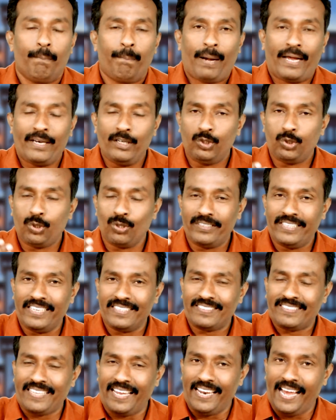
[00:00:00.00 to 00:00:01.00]
పరిశుద్ధ
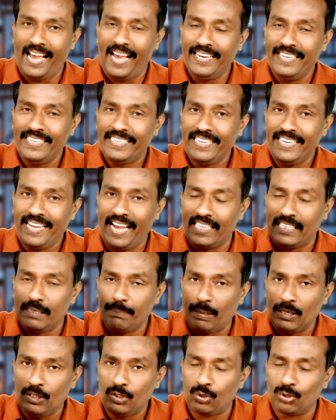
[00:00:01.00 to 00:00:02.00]
స్థలానికి అతి
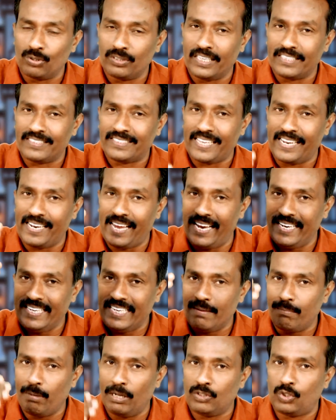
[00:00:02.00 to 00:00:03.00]
పరిశుద్ధ
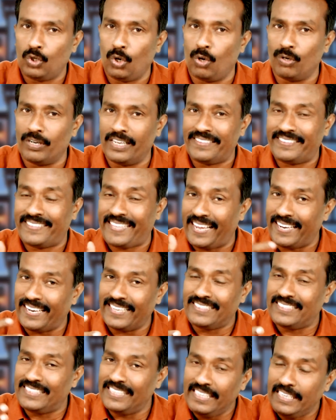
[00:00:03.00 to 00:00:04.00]
స్థలానికి మధ్యలో ఉన్న తెర
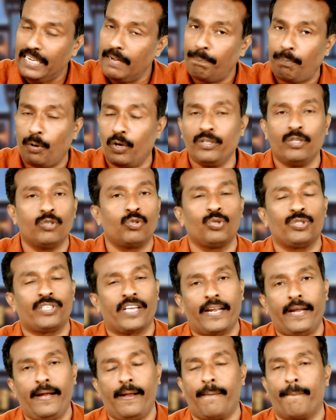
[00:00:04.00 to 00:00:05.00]
చినిగిపోయింది
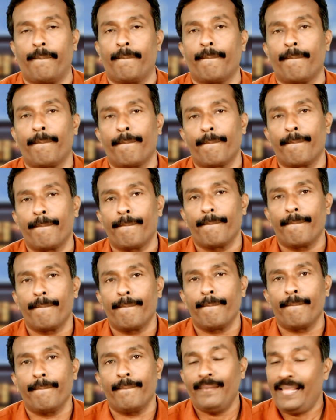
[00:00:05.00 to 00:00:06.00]
చూసారా
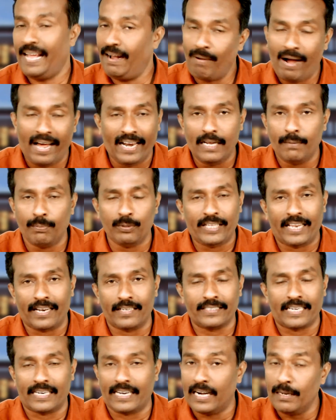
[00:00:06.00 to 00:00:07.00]
దేవాలయపు తెర
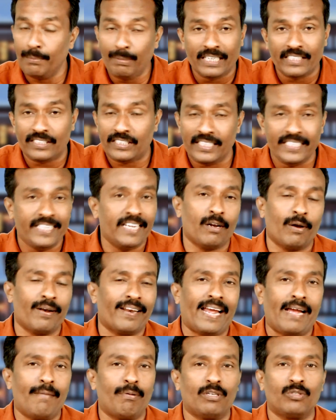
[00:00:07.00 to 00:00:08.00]
నడిమికి చినిగిన
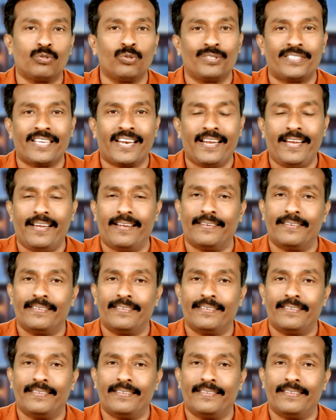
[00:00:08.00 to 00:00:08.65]
రాయబడింది చూసారా